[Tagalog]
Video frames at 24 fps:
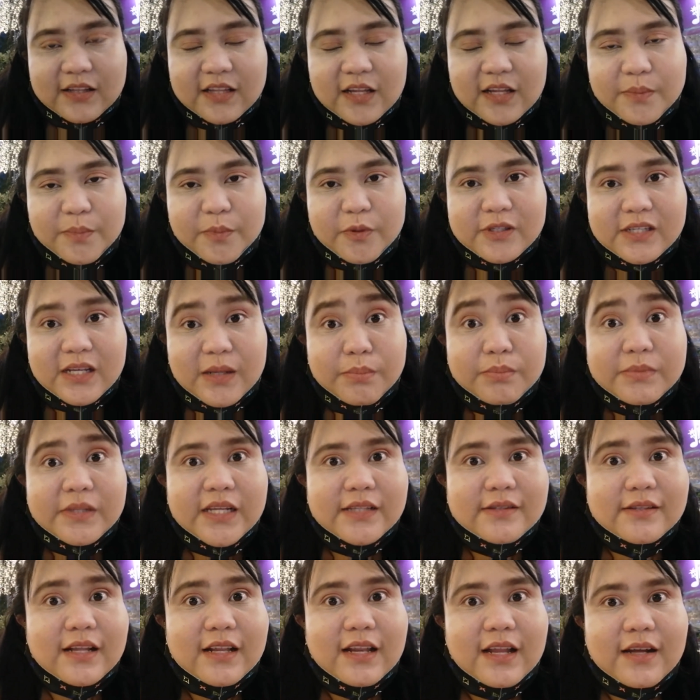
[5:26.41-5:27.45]
tapos
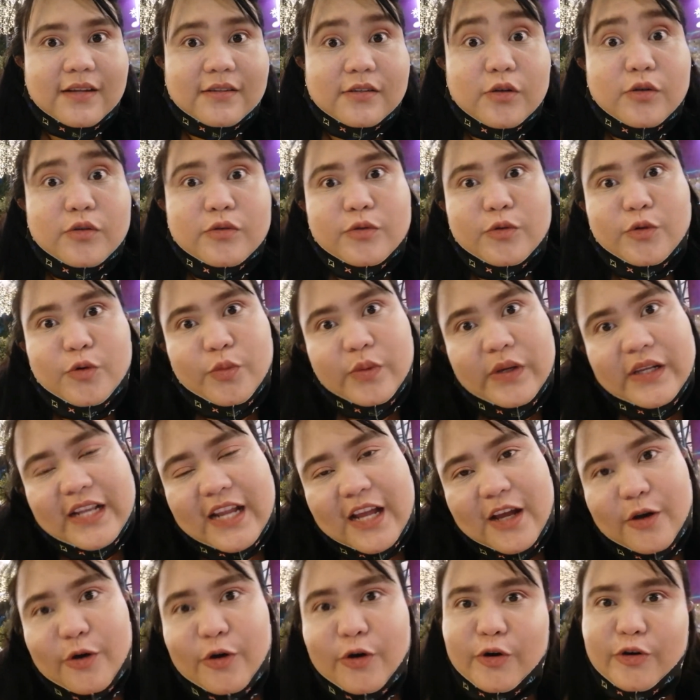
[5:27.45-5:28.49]
update na lang kung uuwi
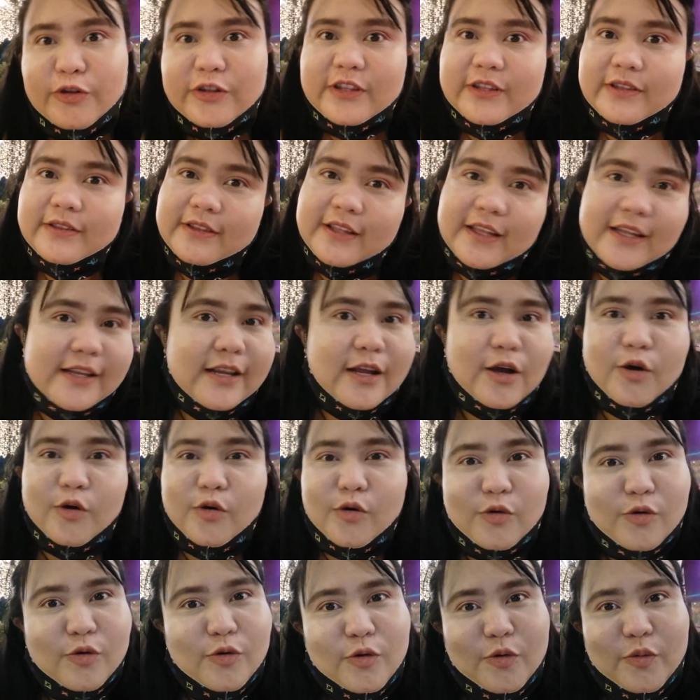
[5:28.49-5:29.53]
na ako o hindi na
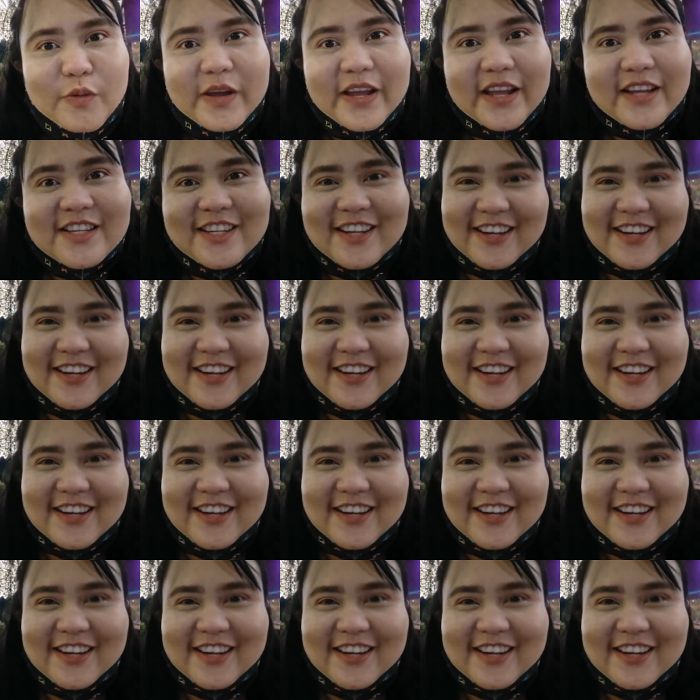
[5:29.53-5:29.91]
ako uuwi.